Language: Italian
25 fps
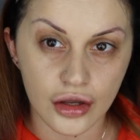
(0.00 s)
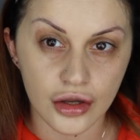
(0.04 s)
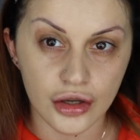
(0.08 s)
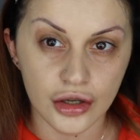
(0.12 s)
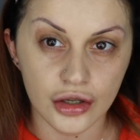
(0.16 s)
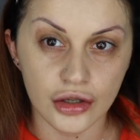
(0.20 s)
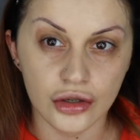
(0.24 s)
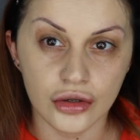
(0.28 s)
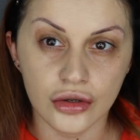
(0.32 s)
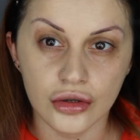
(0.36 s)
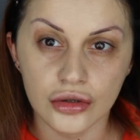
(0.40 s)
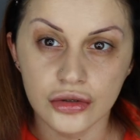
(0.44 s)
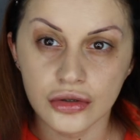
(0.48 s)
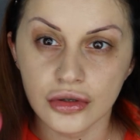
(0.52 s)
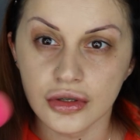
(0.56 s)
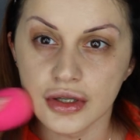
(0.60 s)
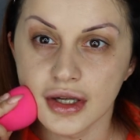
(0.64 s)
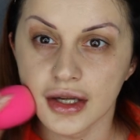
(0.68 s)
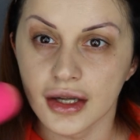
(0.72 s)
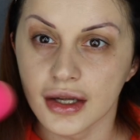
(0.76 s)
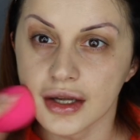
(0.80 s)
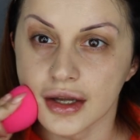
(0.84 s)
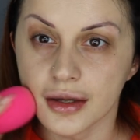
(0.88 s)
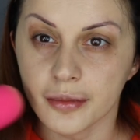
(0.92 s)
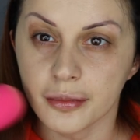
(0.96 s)
il
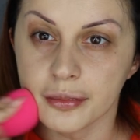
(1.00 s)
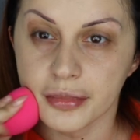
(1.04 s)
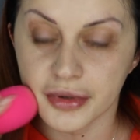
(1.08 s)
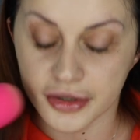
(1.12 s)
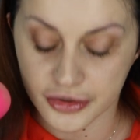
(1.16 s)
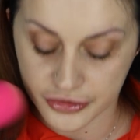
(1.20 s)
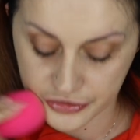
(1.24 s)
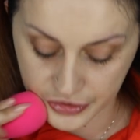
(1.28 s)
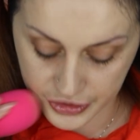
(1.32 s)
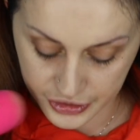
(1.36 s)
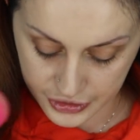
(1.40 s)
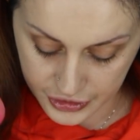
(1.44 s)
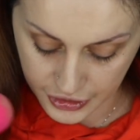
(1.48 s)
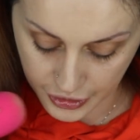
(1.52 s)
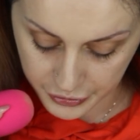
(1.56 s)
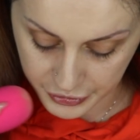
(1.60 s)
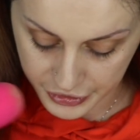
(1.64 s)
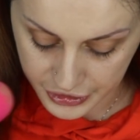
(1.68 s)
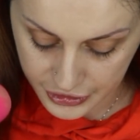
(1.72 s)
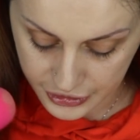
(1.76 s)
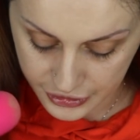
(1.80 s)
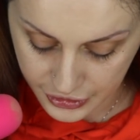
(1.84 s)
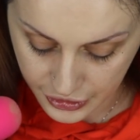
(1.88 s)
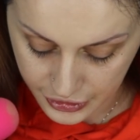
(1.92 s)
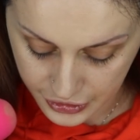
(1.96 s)
colore è
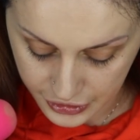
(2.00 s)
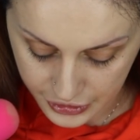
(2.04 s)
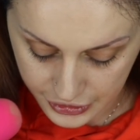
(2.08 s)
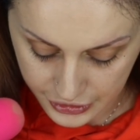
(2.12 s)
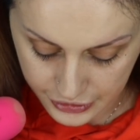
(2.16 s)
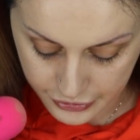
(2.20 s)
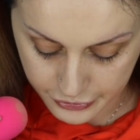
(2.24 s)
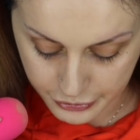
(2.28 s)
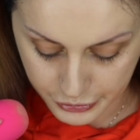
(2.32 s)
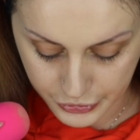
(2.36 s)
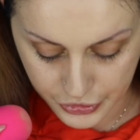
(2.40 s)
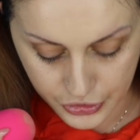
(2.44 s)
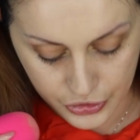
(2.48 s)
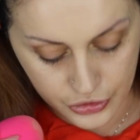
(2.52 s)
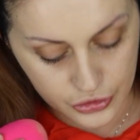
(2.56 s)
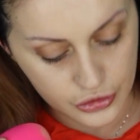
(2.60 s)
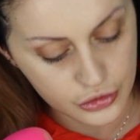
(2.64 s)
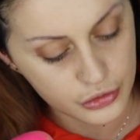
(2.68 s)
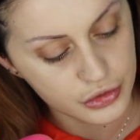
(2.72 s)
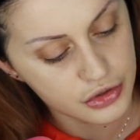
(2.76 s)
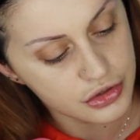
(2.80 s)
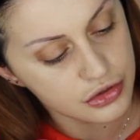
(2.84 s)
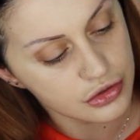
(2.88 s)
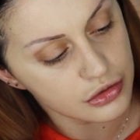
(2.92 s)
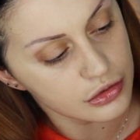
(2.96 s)
perfettamente il mio
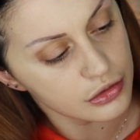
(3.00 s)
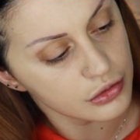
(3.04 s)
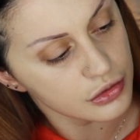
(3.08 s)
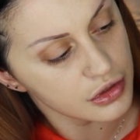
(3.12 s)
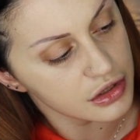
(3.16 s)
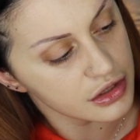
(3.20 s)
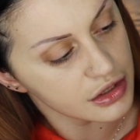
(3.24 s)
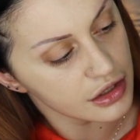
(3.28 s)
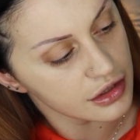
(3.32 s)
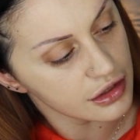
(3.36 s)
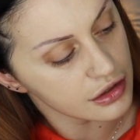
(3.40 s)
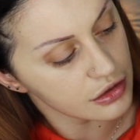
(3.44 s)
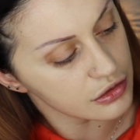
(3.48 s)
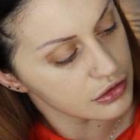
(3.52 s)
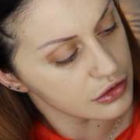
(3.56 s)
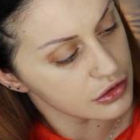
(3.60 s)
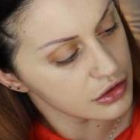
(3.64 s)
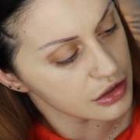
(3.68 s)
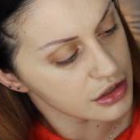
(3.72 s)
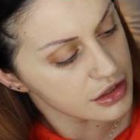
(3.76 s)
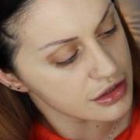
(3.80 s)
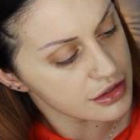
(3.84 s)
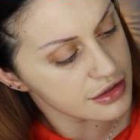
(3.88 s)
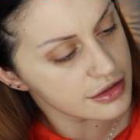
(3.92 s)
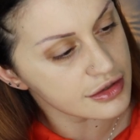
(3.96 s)
questo qui nella
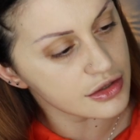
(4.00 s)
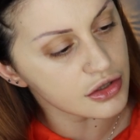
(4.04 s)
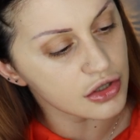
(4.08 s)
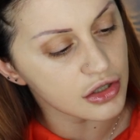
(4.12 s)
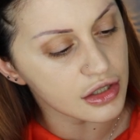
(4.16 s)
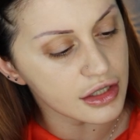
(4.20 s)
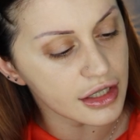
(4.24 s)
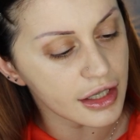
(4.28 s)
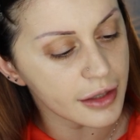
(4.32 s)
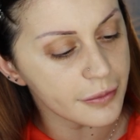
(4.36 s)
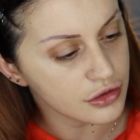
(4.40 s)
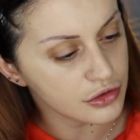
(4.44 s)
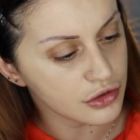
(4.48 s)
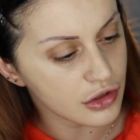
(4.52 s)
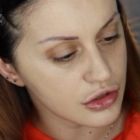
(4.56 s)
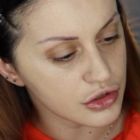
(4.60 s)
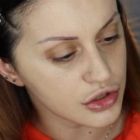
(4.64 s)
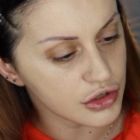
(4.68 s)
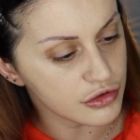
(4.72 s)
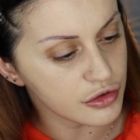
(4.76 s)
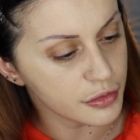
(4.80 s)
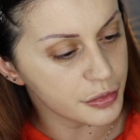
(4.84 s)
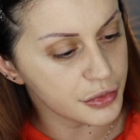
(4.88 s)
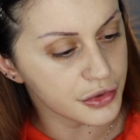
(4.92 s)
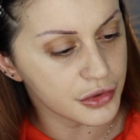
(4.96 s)
colorazione non lo
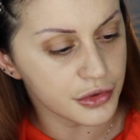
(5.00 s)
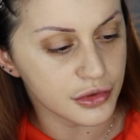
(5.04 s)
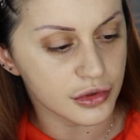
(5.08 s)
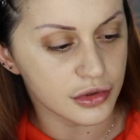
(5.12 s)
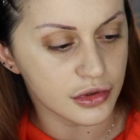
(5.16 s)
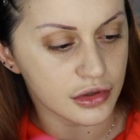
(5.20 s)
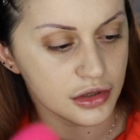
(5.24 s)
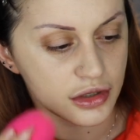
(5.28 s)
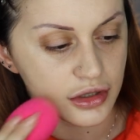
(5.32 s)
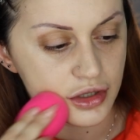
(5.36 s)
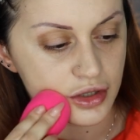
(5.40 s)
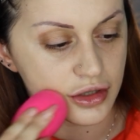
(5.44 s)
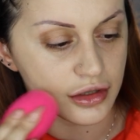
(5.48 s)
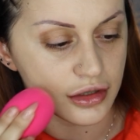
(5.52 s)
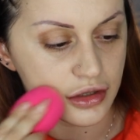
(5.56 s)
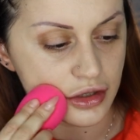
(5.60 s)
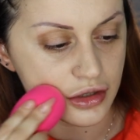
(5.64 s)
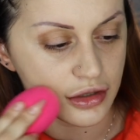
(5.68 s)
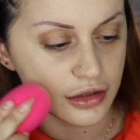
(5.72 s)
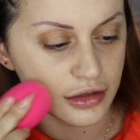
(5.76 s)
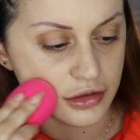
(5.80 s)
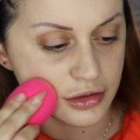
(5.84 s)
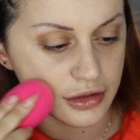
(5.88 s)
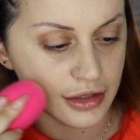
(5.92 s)
trovo più eh,